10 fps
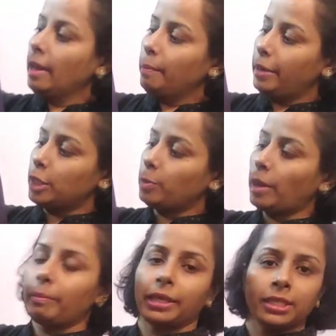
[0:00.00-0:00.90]
बीच
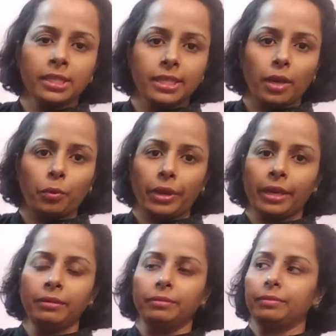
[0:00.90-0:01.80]
में बटन्स दिए हुए
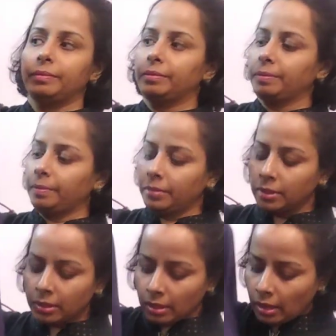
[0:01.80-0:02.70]
हैं
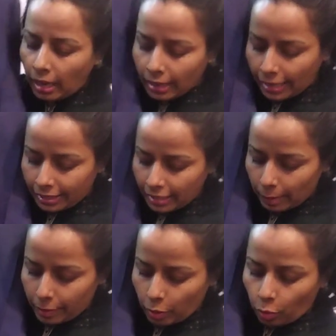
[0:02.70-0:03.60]
अगेन ये
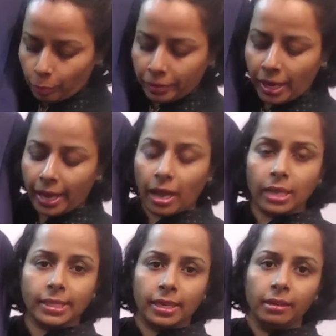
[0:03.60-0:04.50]
भी ओपन है यहां
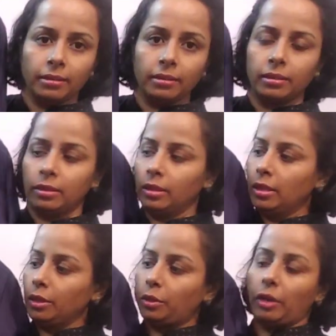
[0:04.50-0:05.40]
से
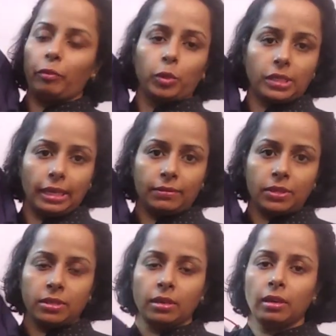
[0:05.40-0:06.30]
थ्री फोर्थ स्लीव
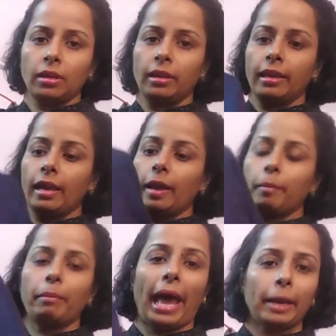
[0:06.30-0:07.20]

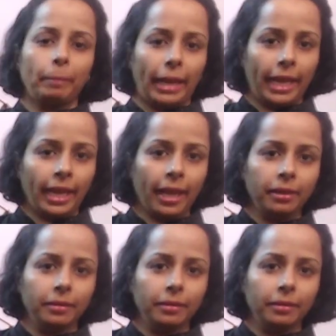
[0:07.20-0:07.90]
बैक प्लेन है